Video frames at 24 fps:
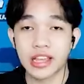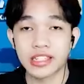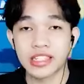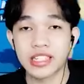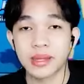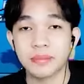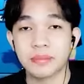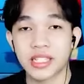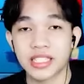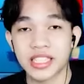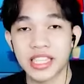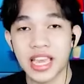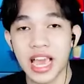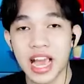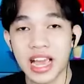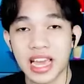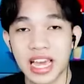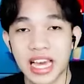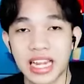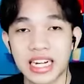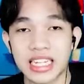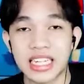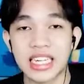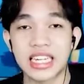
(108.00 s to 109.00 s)
dan seperti
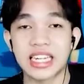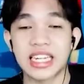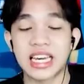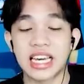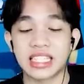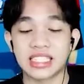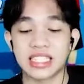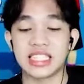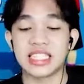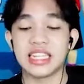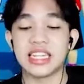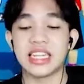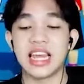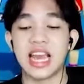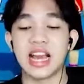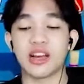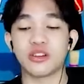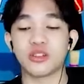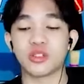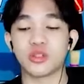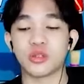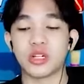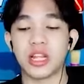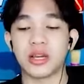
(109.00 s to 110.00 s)
yang kalian lihat di sini
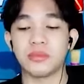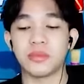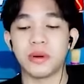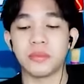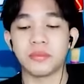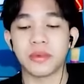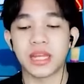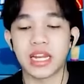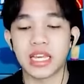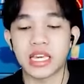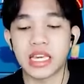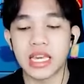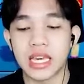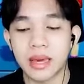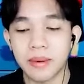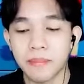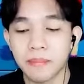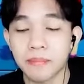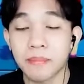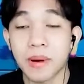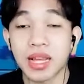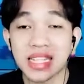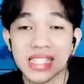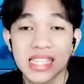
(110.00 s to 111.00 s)
aku sudah memiliki
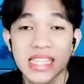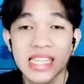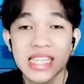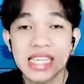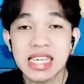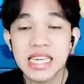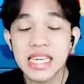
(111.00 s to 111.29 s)
empat